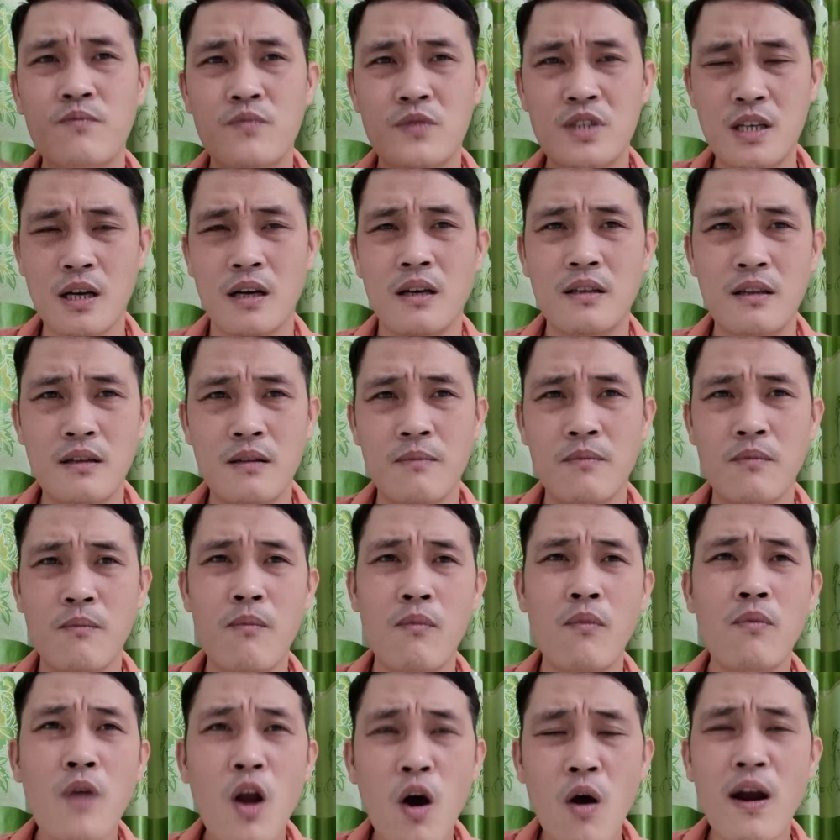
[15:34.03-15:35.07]
sự ừ,
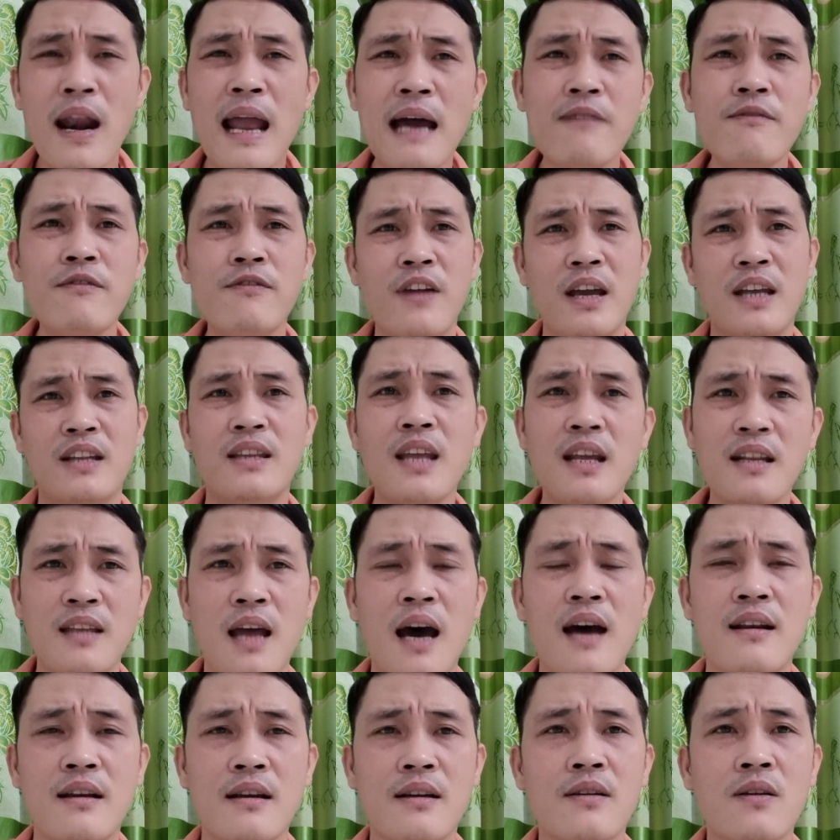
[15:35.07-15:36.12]
lo lắng về tinh
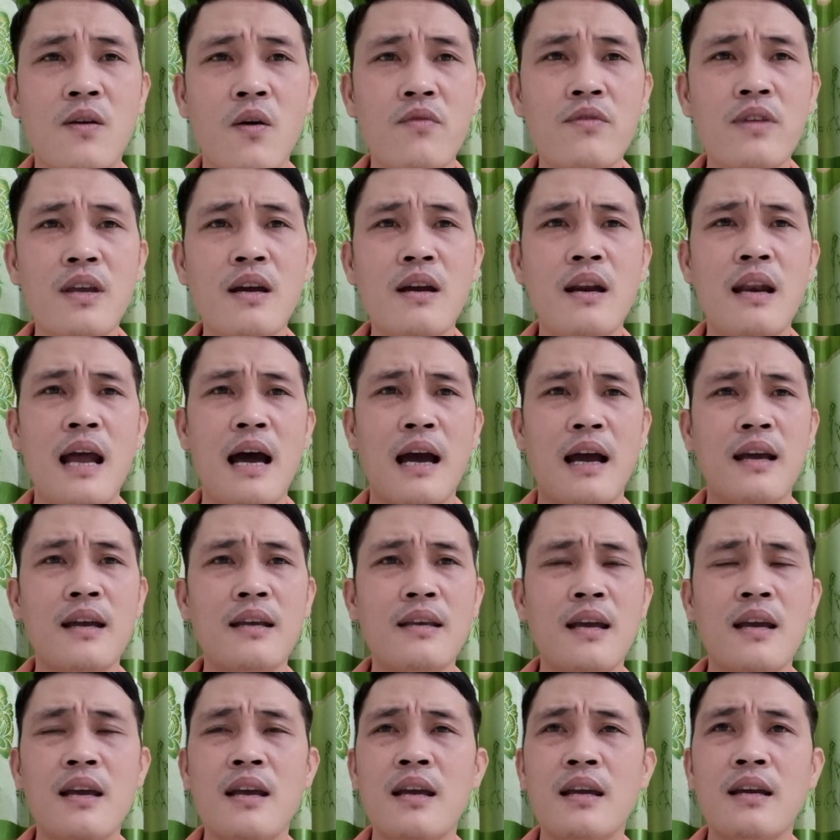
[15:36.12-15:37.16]
thần cũng như là cái
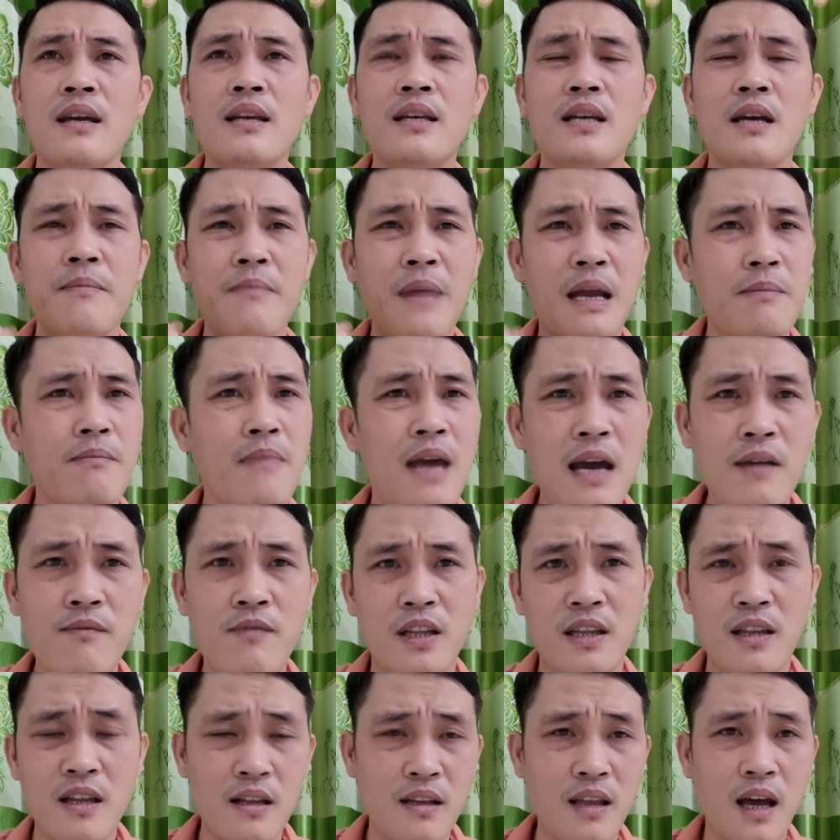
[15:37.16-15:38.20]
cái sự mạnh mẽ
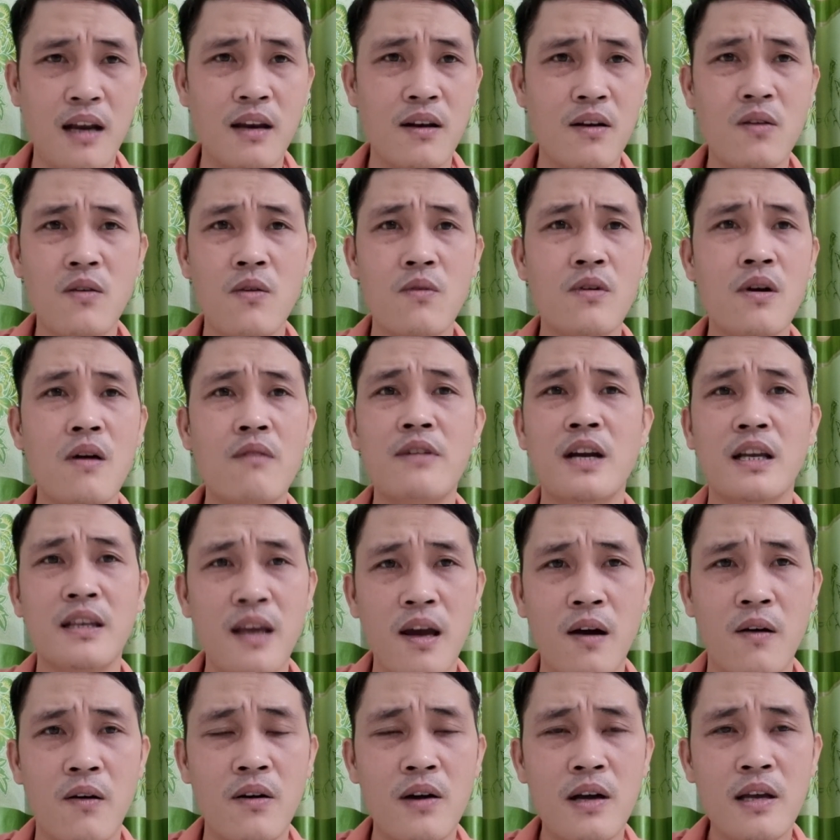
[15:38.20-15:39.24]
về tinh thần nó cũng không được
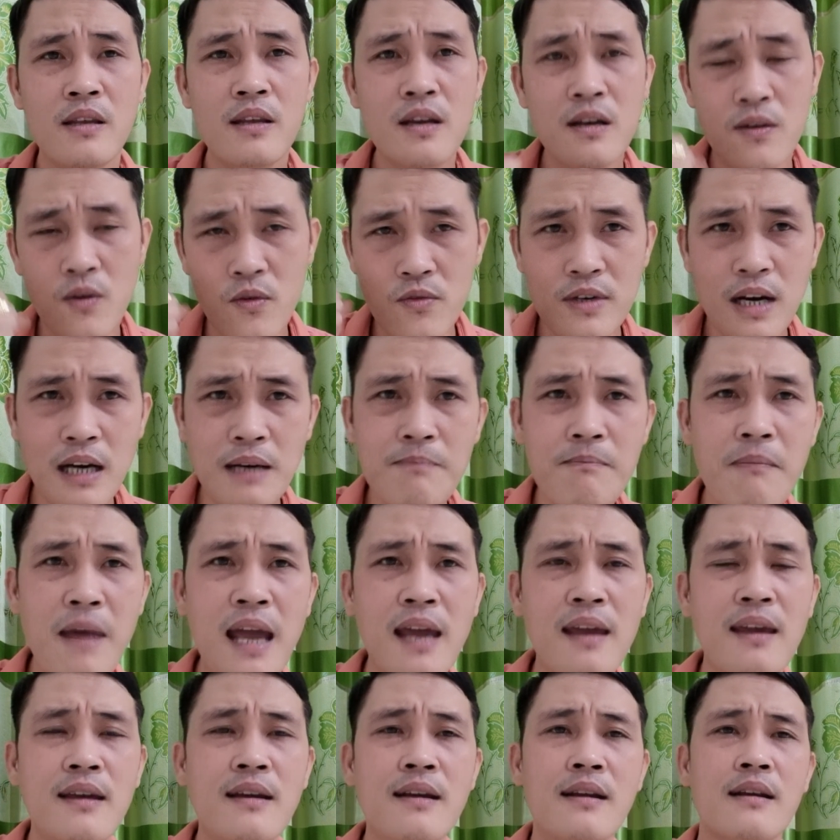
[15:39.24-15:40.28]
nhiều nhưng cũng rất
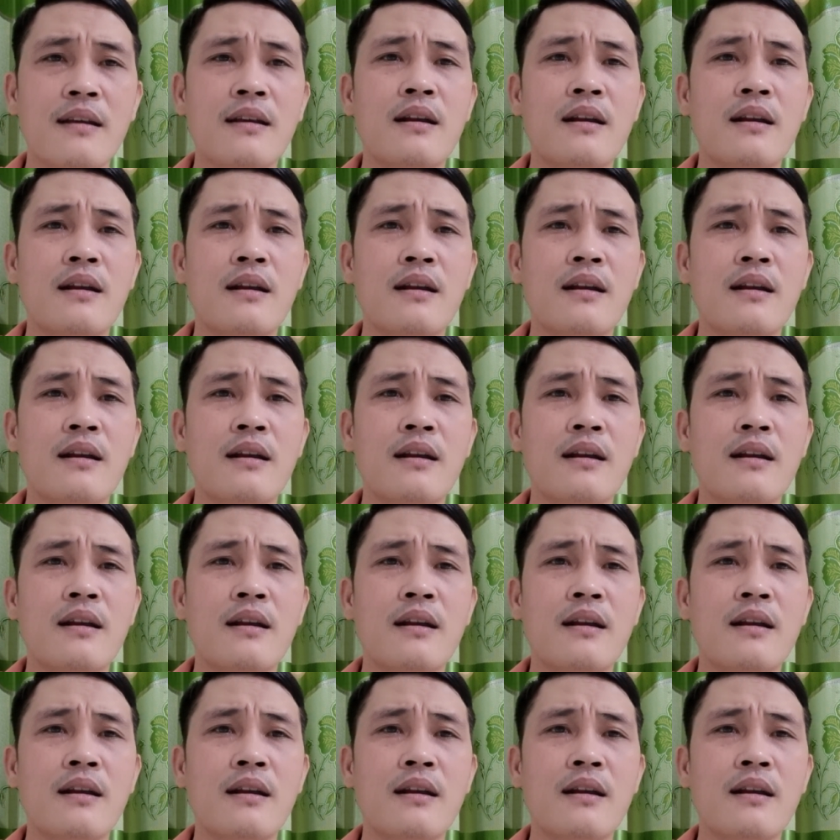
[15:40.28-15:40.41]
may á,